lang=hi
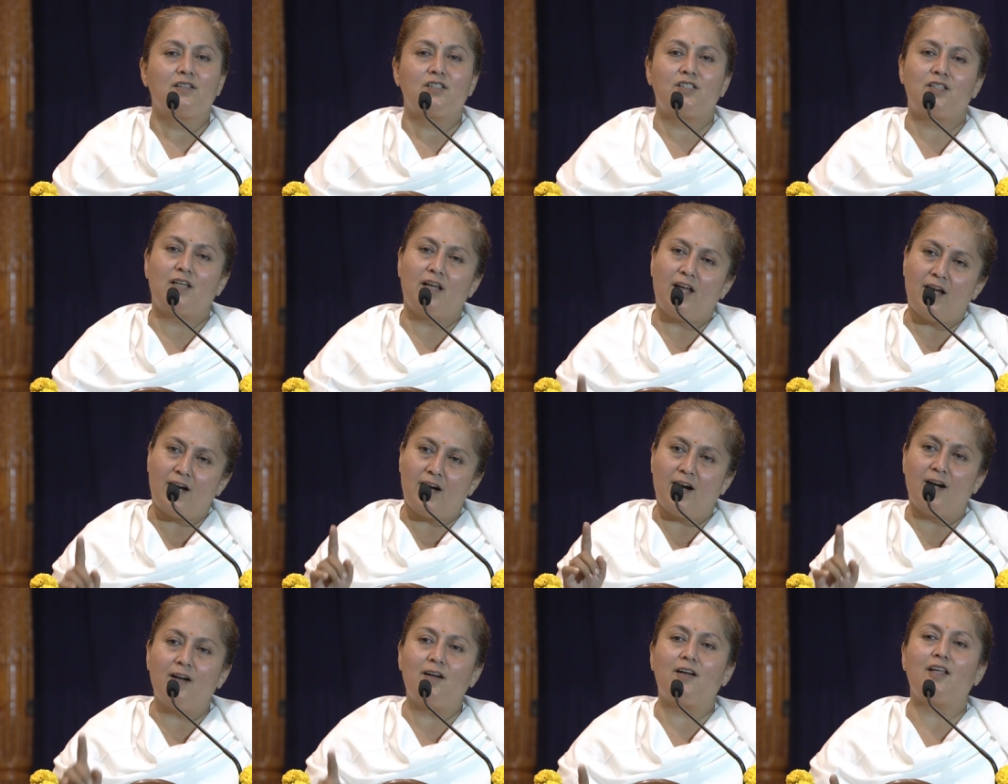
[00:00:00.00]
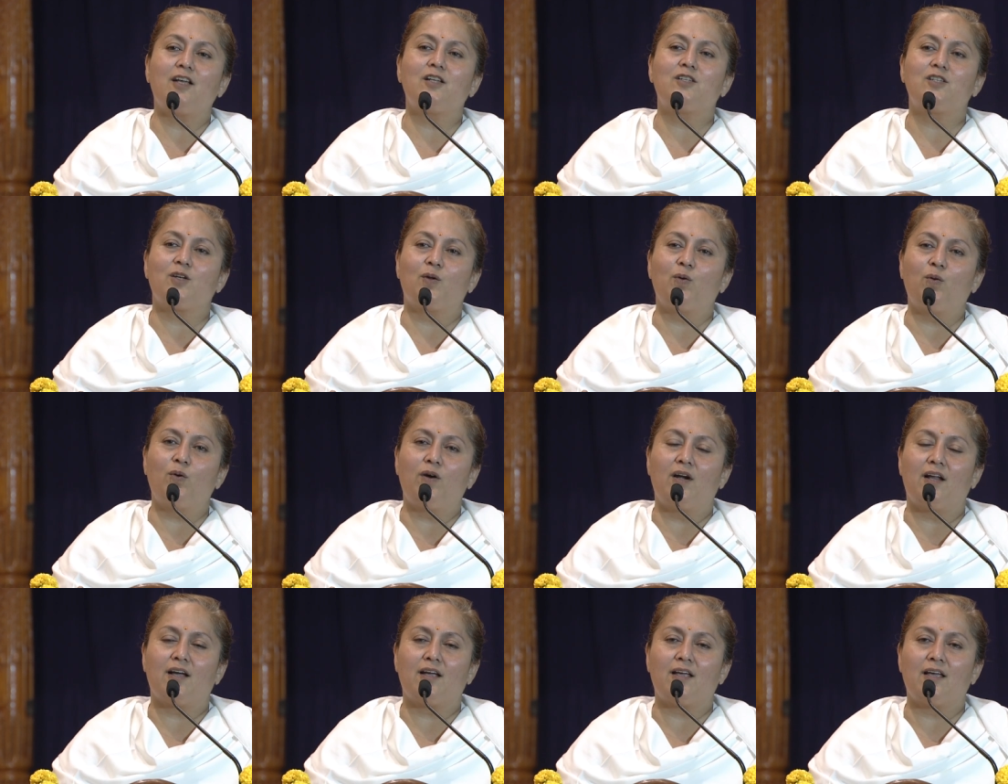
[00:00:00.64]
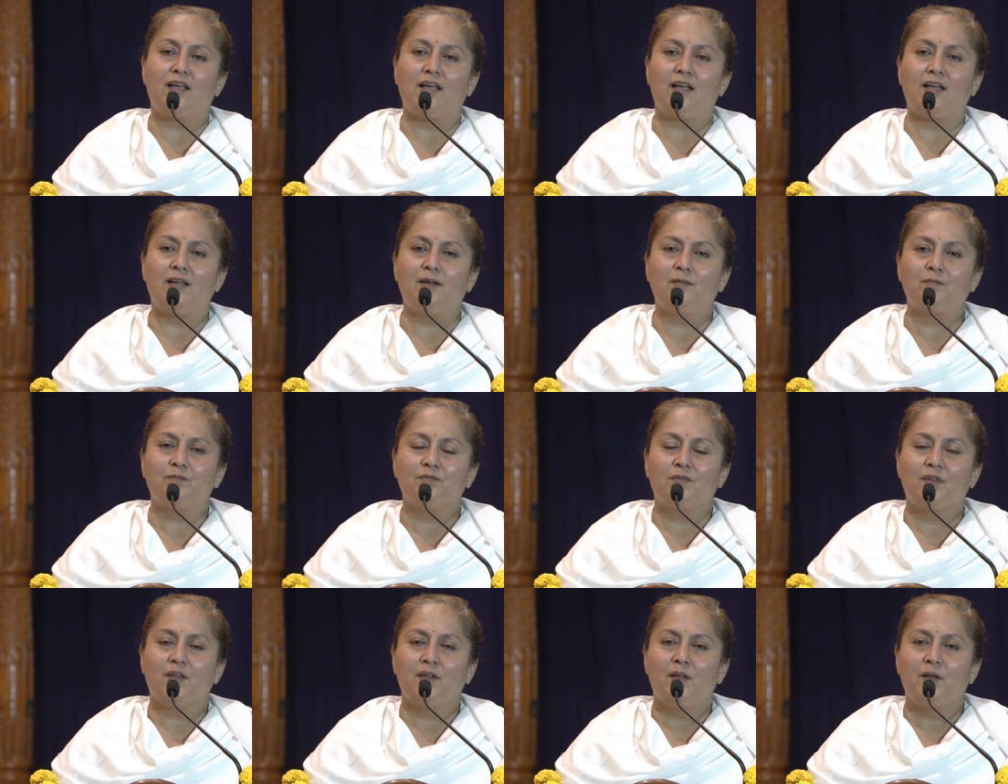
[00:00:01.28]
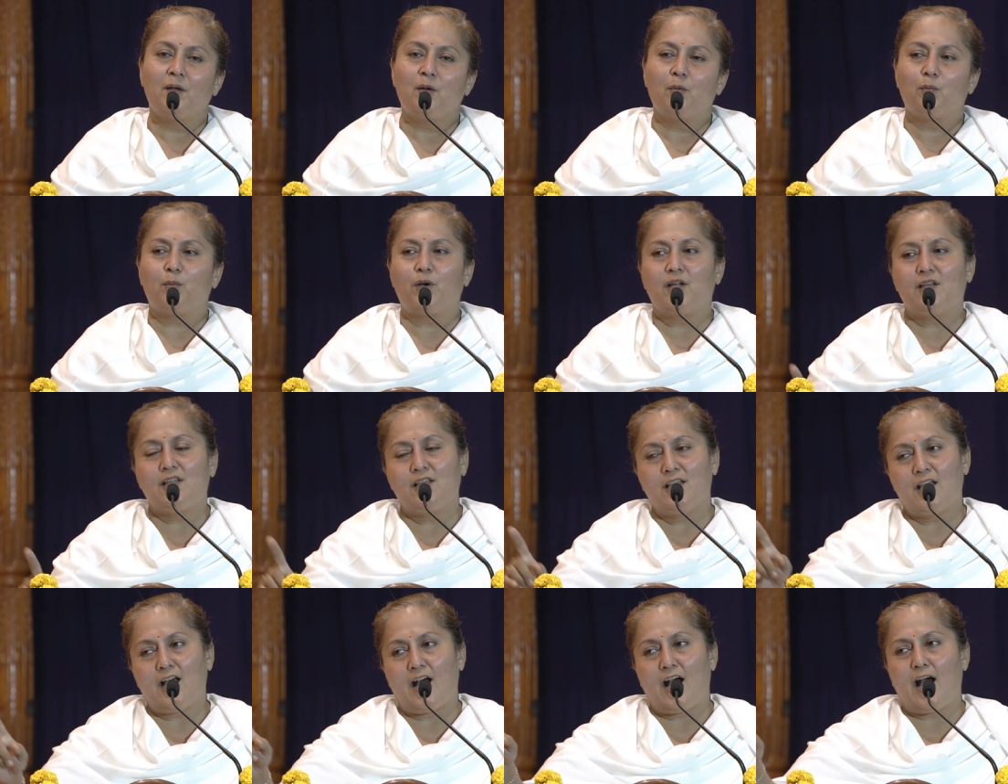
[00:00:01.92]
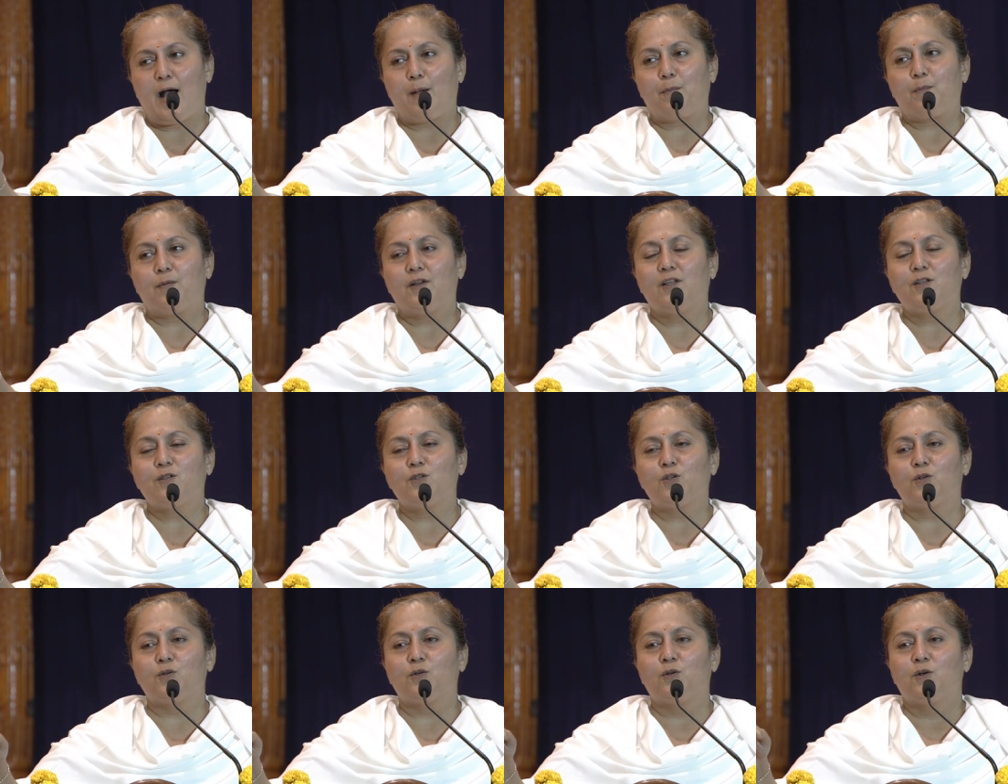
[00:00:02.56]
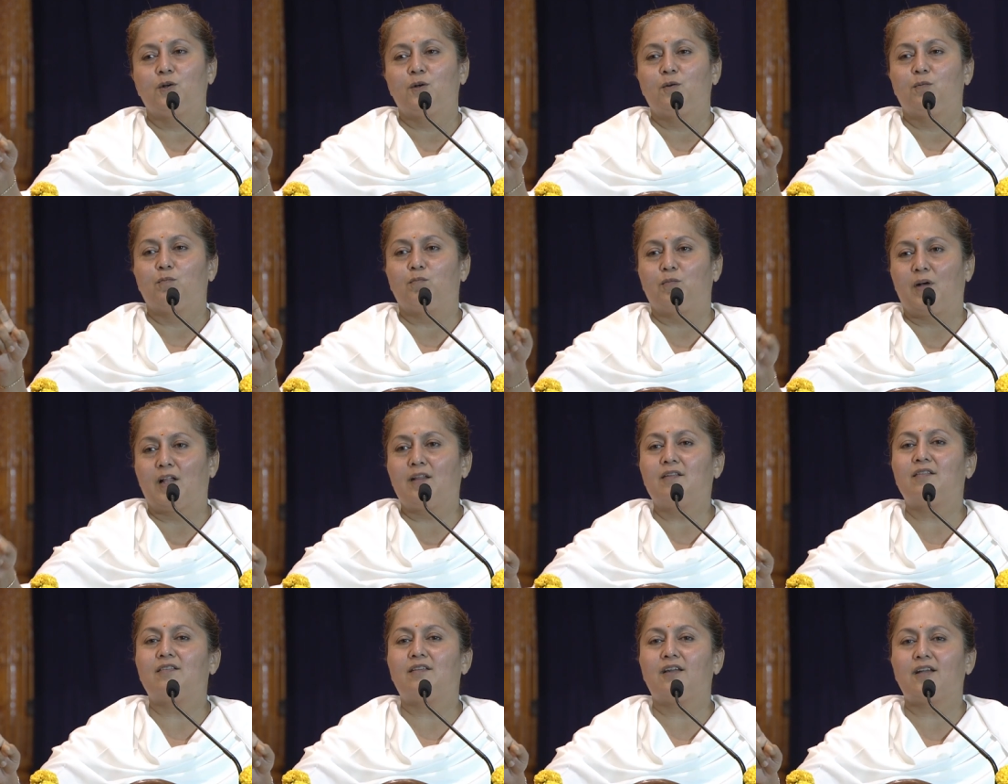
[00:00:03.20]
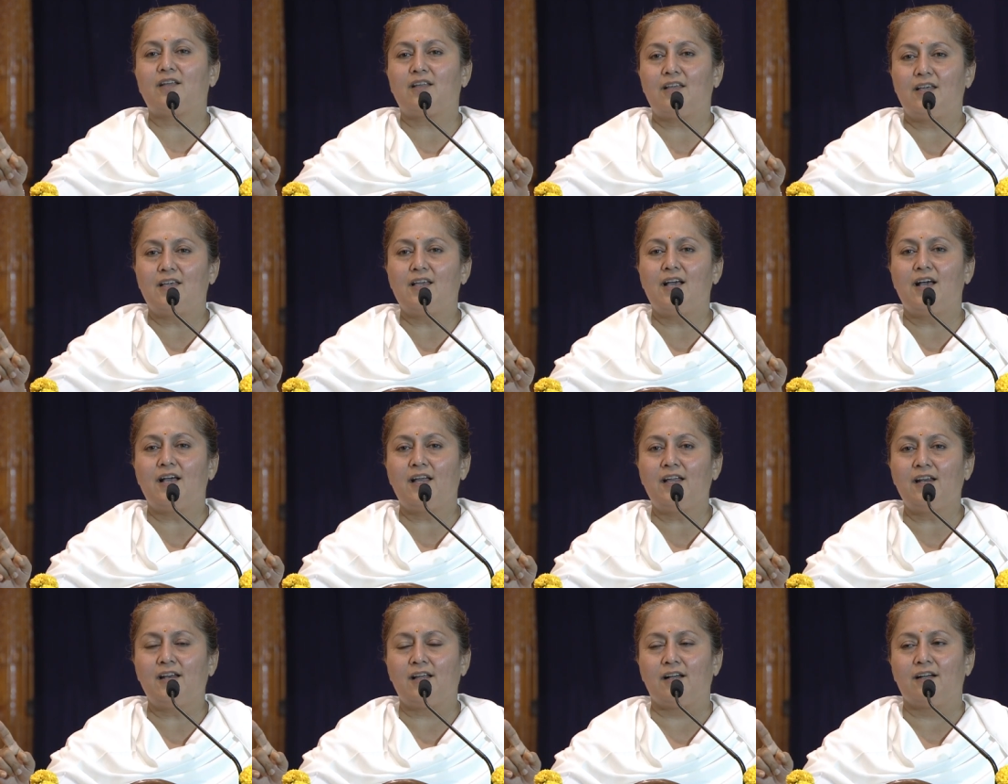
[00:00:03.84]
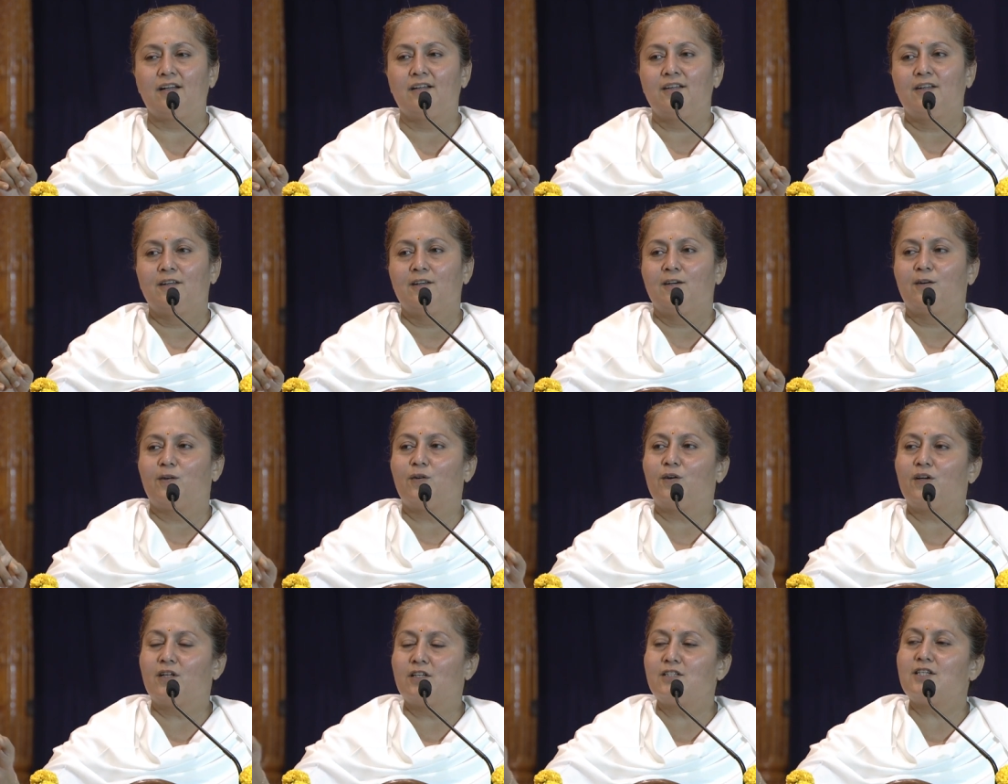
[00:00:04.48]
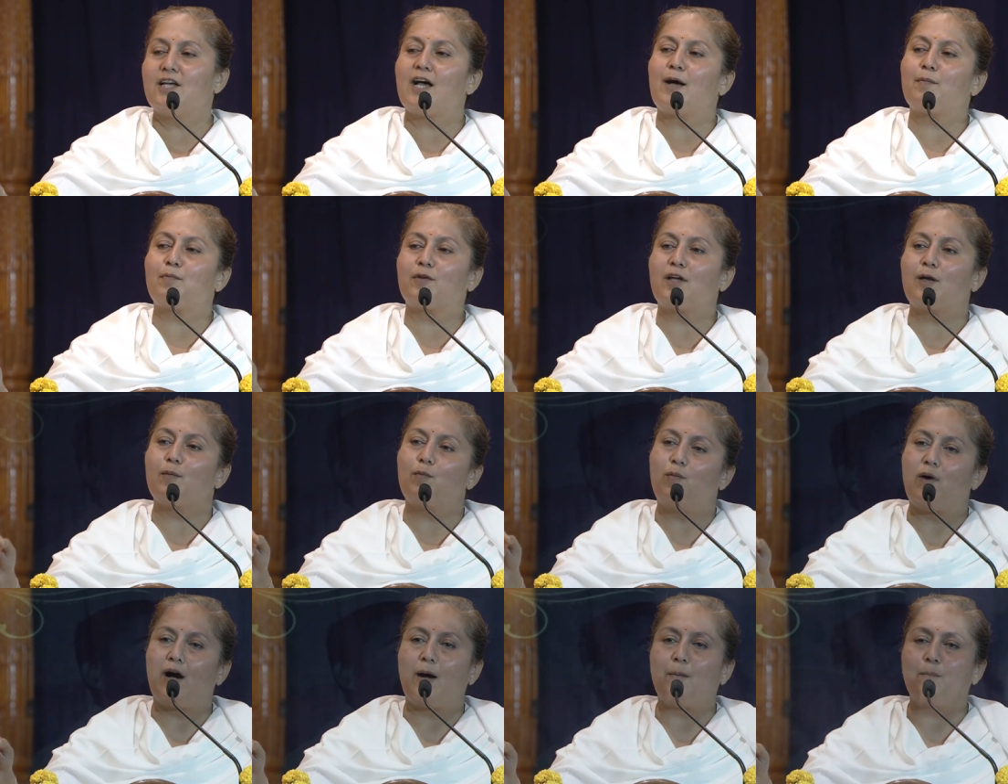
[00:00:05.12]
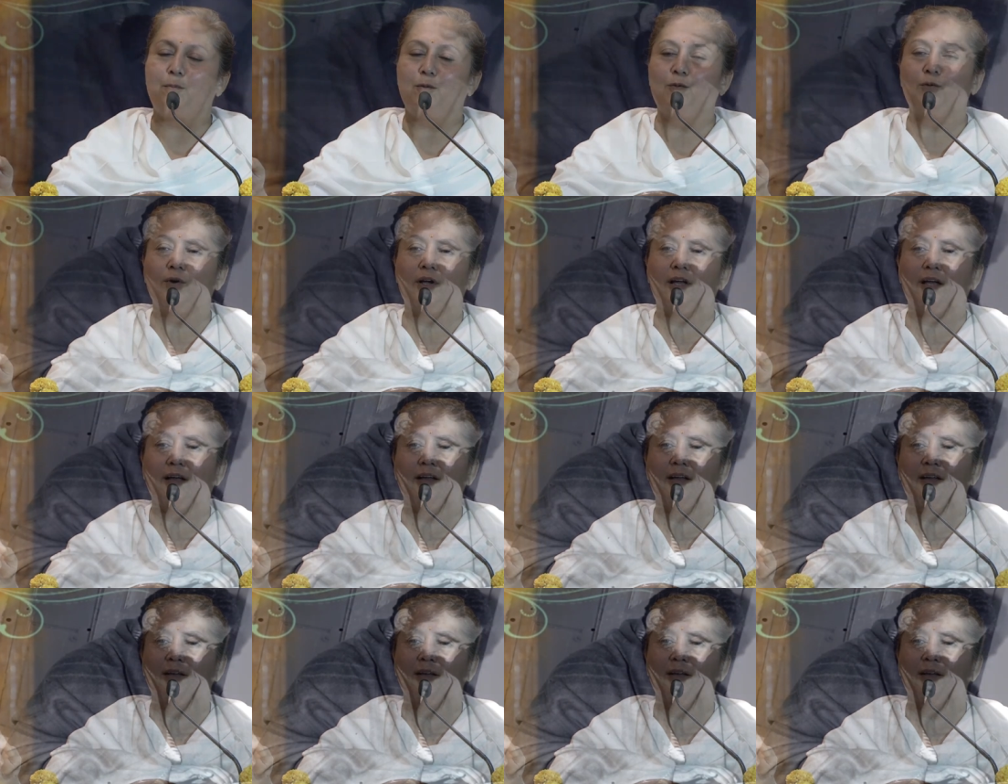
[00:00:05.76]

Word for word: छः घंटे ज़रूर लगे हैं पर ये आपने जो मंत्र किया है ना और ये जो आपके बापू हैं